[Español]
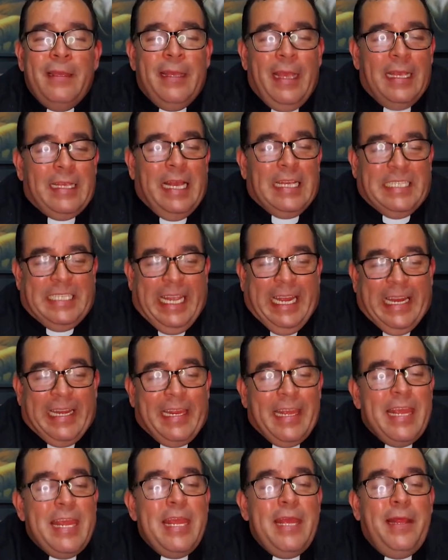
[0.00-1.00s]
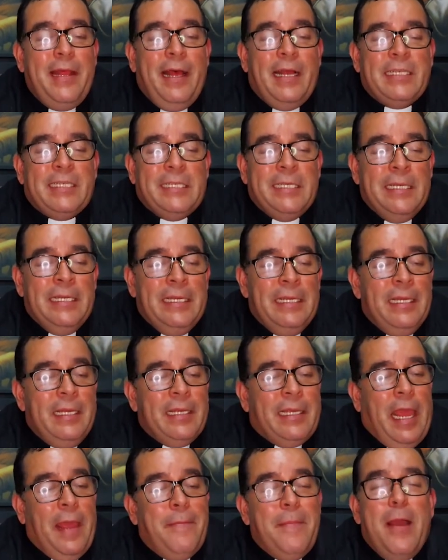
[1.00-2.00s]
esas heridas
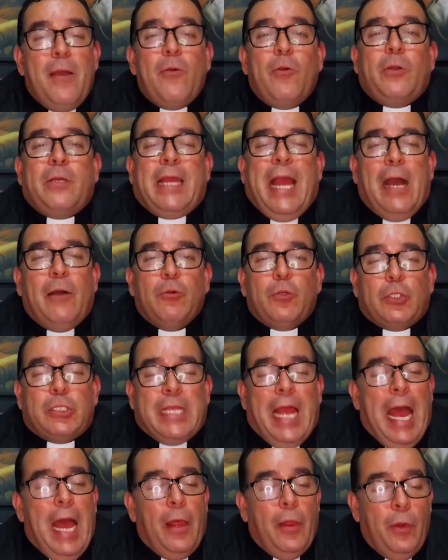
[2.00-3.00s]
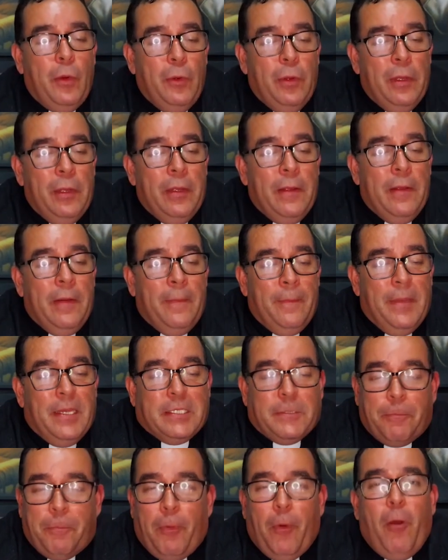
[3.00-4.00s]
que me han causado
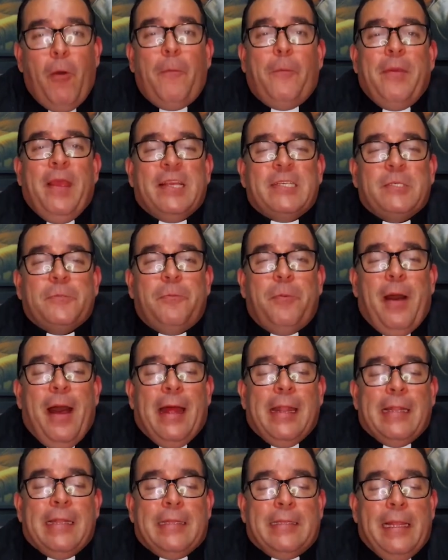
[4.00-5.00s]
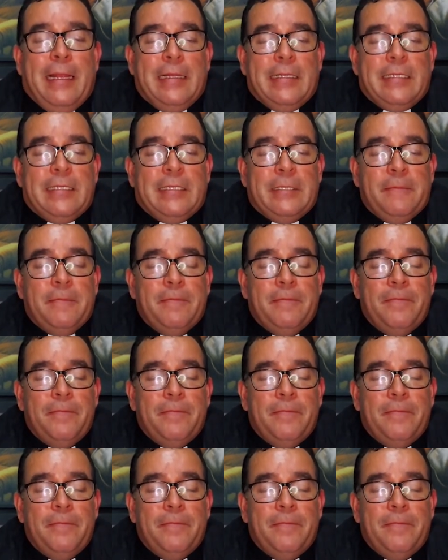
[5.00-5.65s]
mis propias faltas